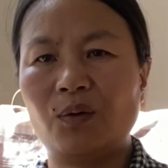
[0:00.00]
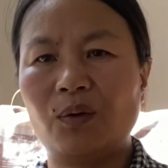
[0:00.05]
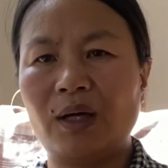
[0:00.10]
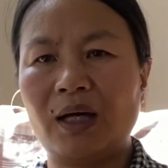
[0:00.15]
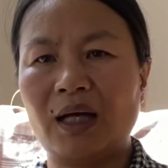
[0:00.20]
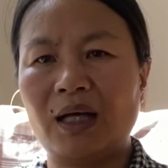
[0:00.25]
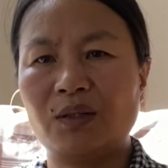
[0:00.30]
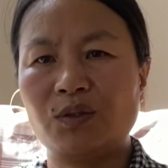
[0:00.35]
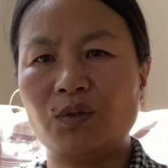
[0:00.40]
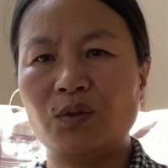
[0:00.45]

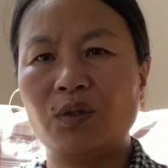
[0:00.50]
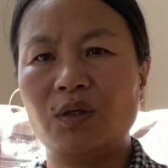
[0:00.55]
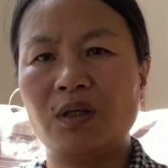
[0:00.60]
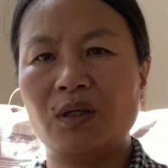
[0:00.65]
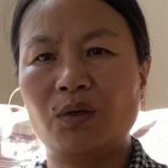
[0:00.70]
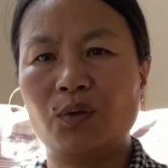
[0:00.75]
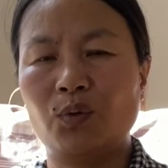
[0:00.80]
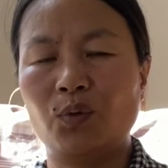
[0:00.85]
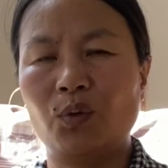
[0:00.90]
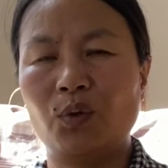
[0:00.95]
话就
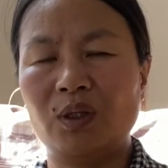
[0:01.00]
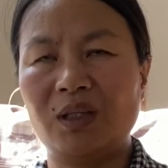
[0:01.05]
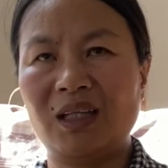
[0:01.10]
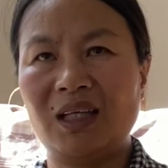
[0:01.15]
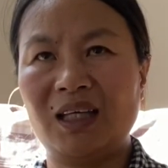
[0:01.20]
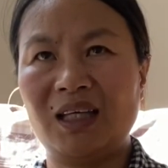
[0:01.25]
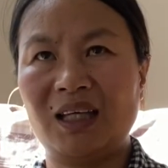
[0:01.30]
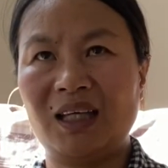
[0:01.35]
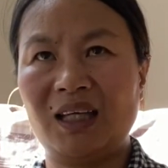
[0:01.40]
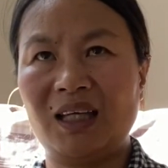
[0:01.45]
和国
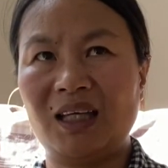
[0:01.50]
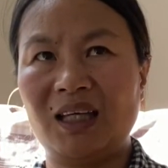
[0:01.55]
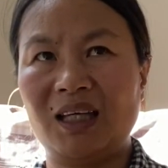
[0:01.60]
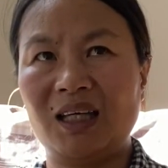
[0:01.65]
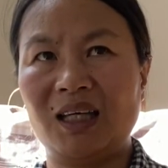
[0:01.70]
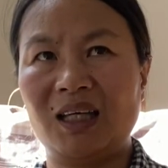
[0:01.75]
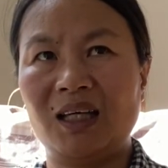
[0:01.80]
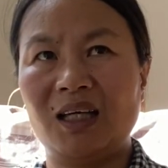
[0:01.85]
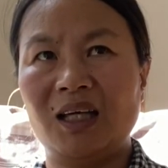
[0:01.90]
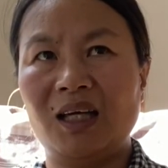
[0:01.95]
内。